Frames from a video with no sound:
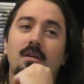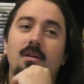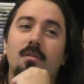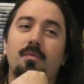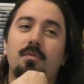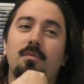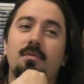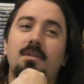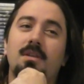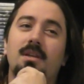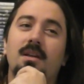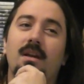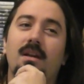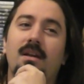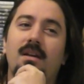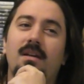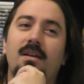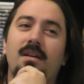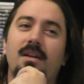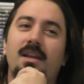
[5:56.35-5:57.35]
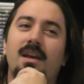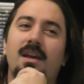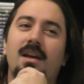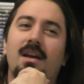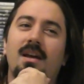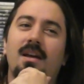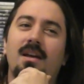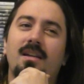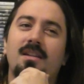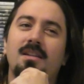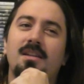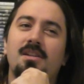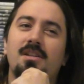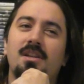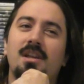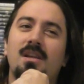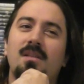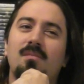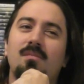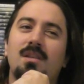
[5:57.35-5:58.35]
pour lui dire Ah, il y a des
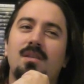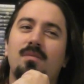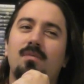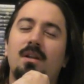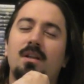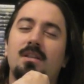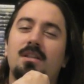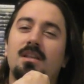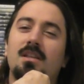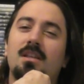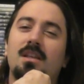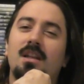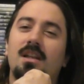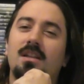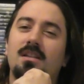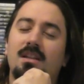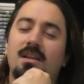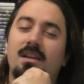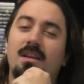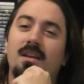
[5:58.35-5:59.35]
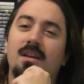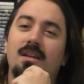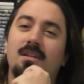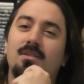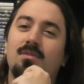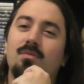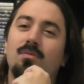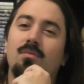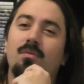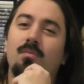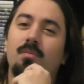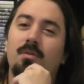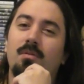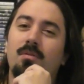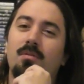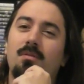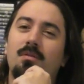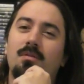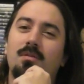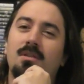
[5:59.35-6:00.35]
gènes qui veulent attaquer la Terre, elles sont
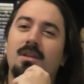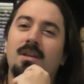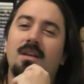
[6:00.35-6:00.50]
nombreuses,